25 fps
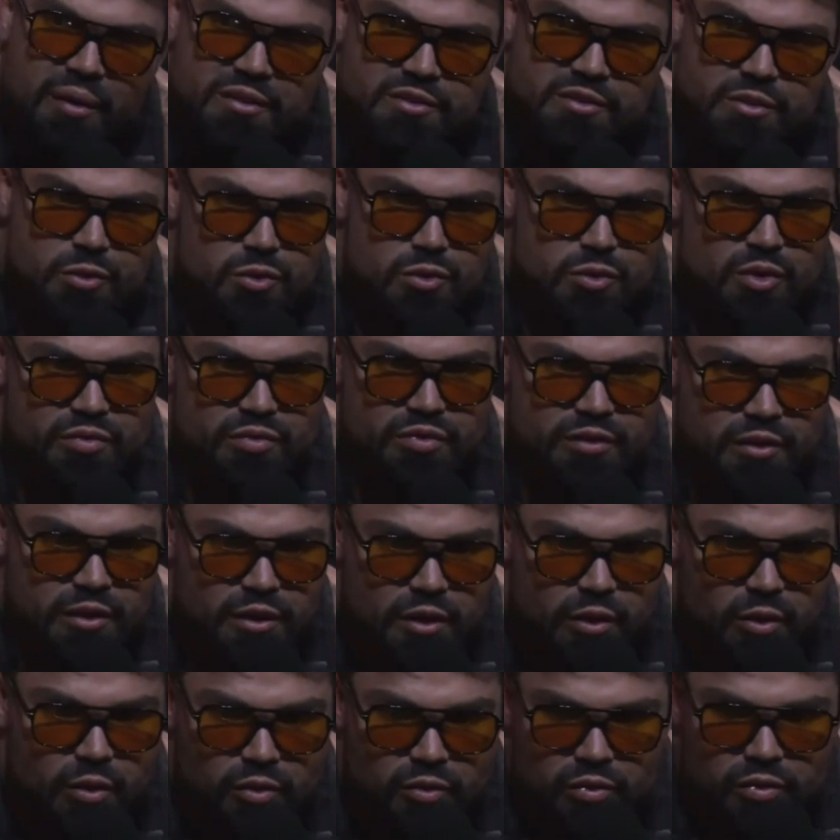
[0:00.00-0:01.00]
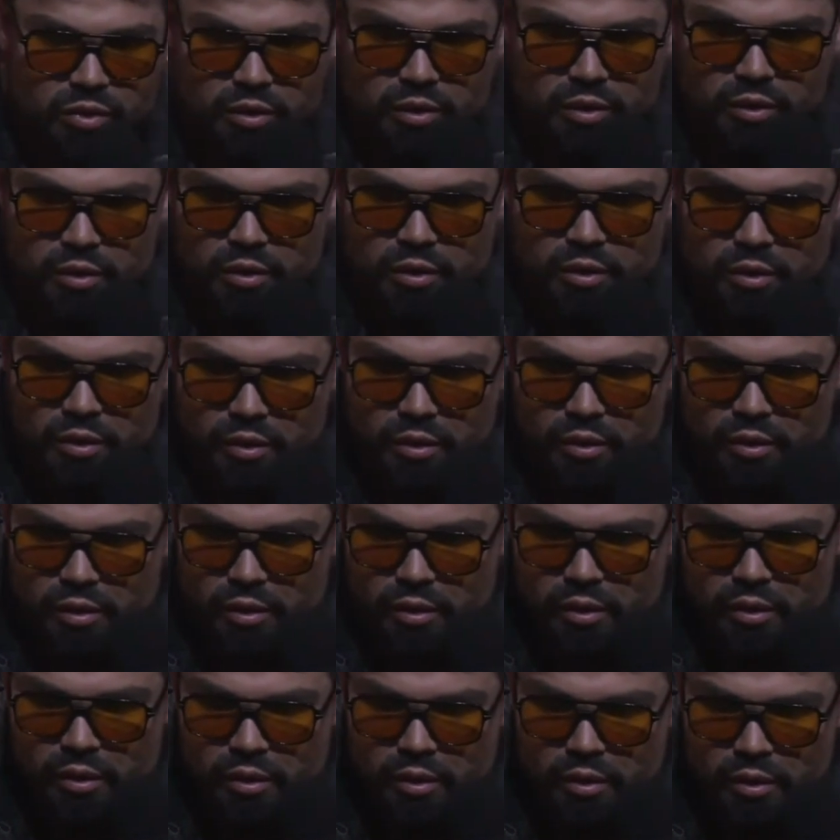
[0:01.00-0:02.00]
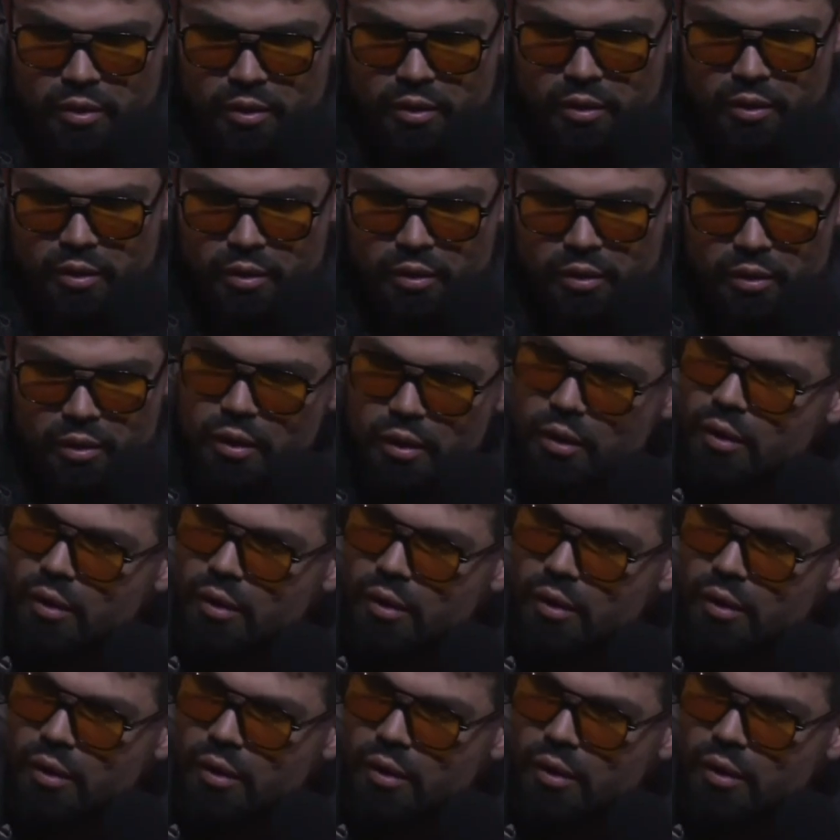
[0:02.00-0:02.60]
bardzo A ty na przykład, Paweł, mówiłeś, że...